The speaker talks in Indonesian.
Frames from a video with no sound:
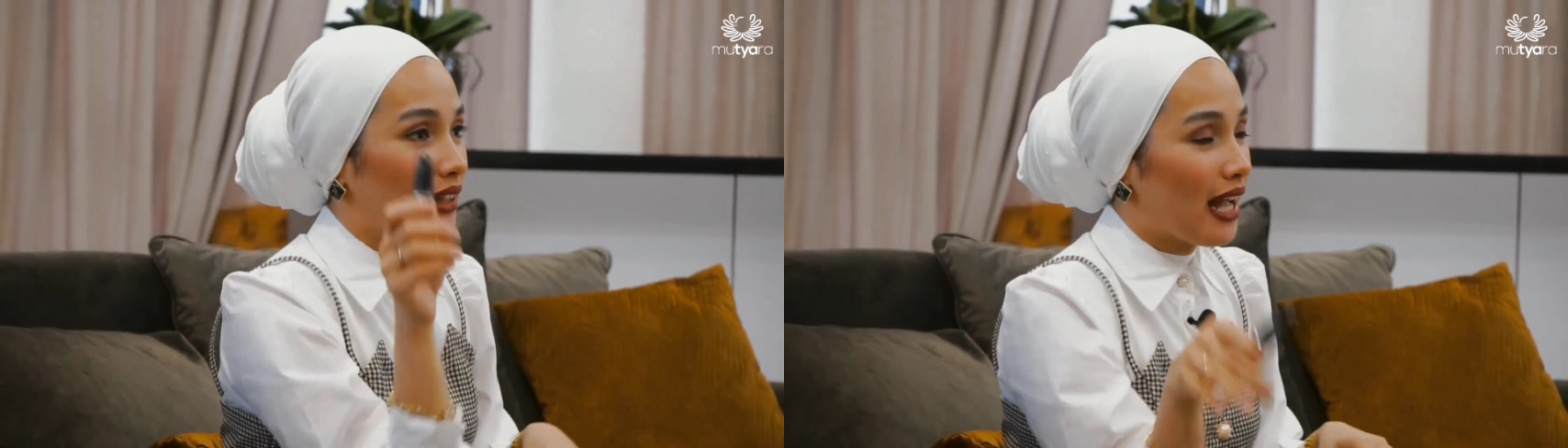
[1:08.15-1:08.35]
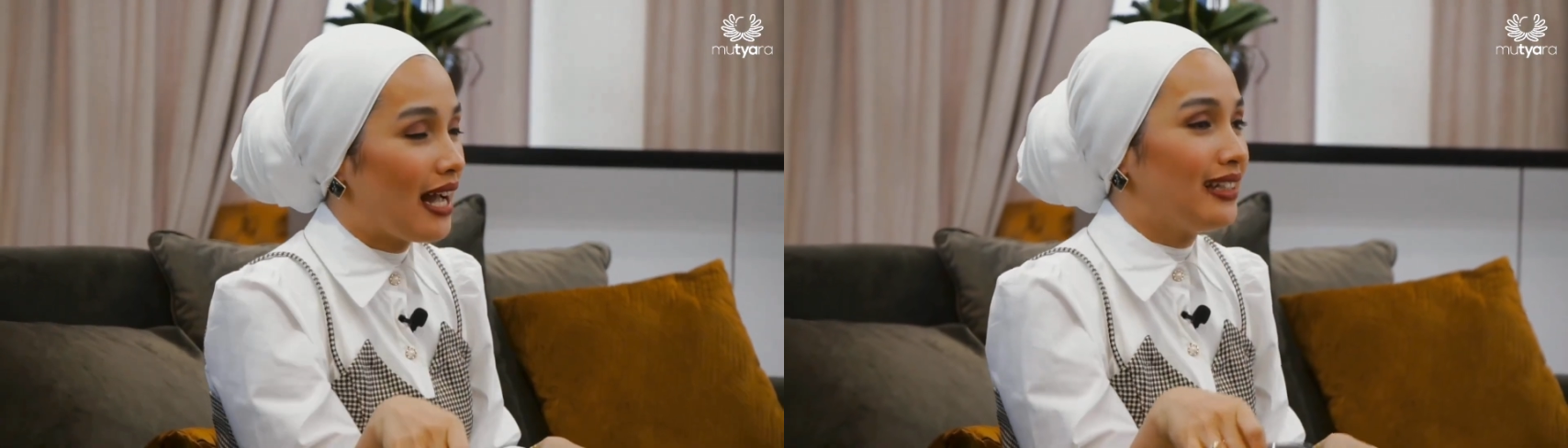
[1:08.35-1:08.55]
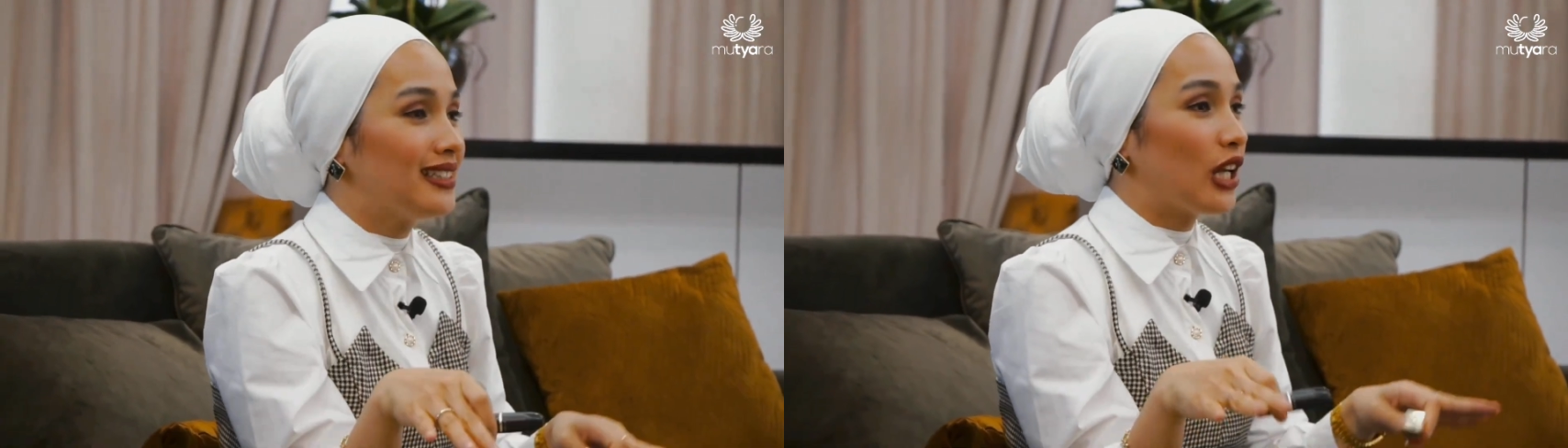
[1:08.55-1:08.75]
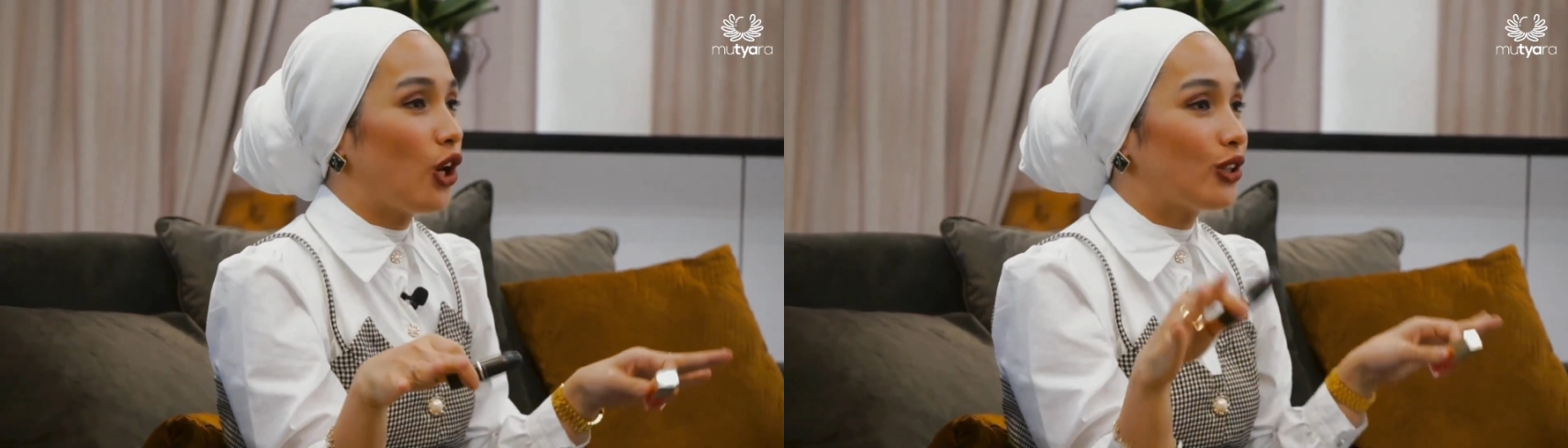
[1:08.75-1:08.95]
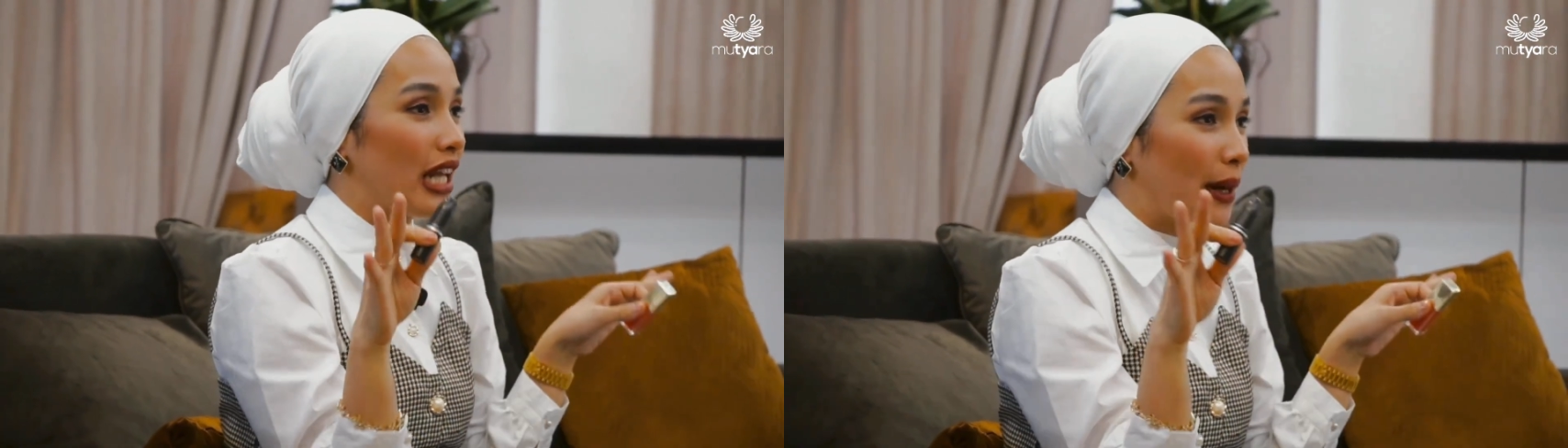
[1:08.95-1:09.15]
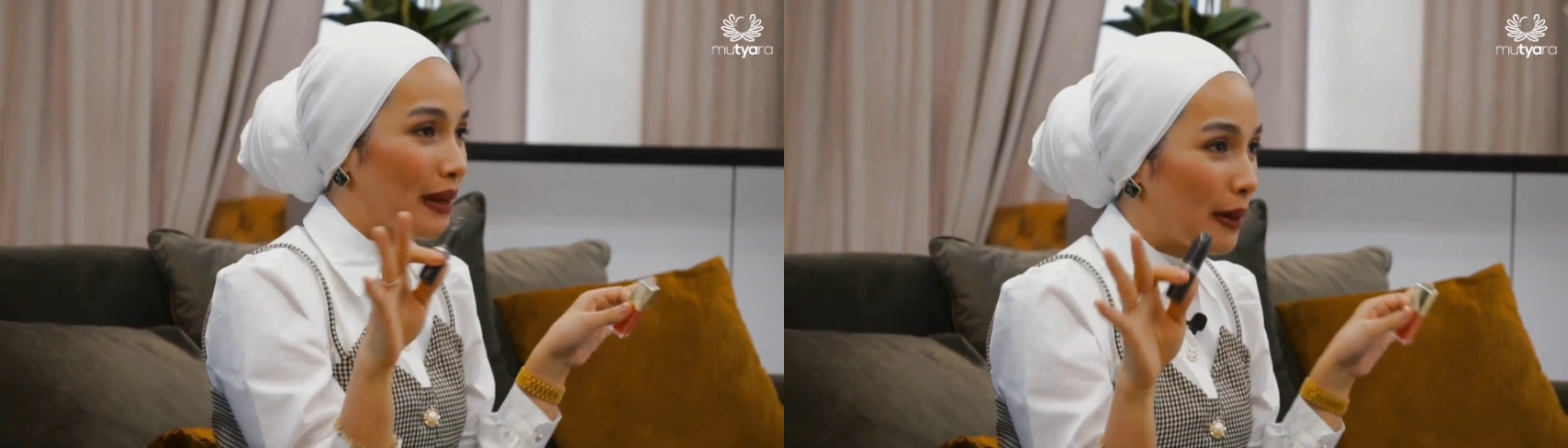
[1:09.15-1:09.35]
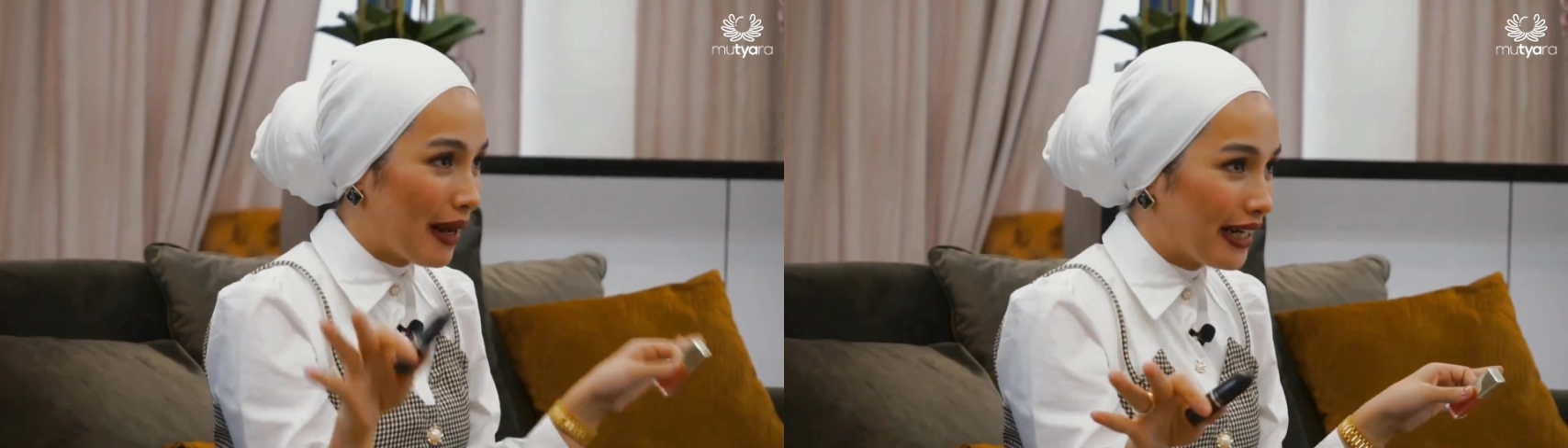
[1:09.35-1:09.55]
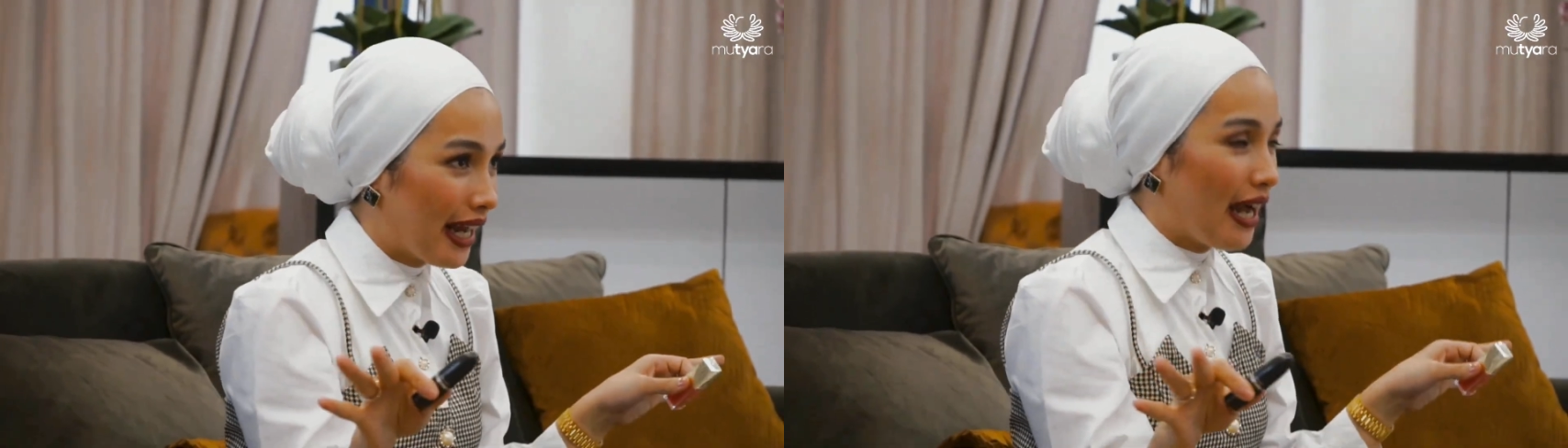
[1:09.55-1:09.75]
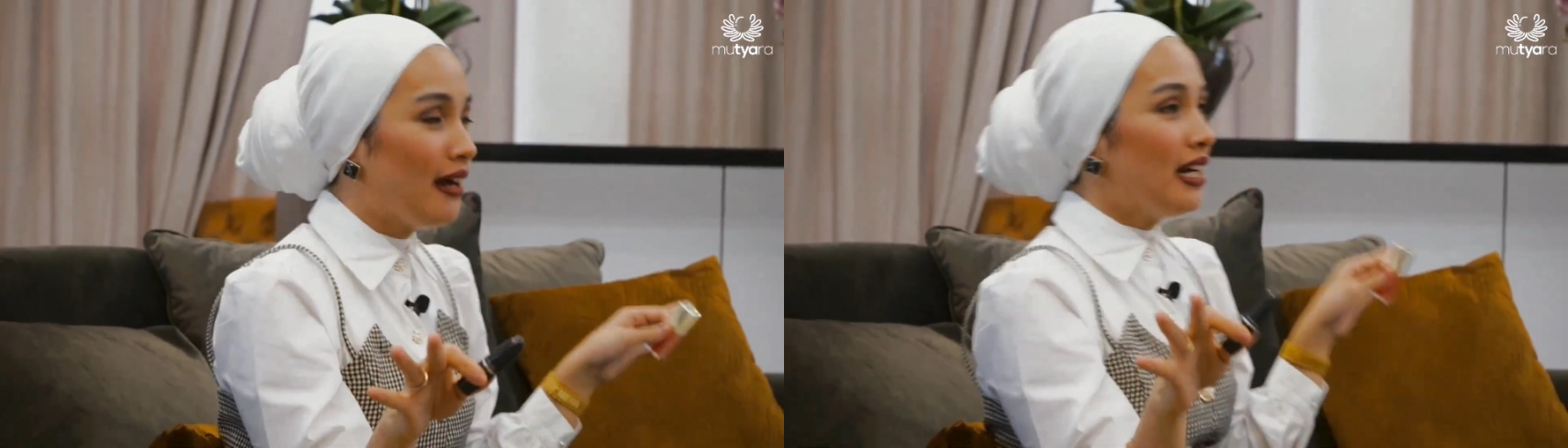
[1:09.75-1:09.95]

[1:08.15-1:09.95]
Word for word: tas kalau Tia kemana-mana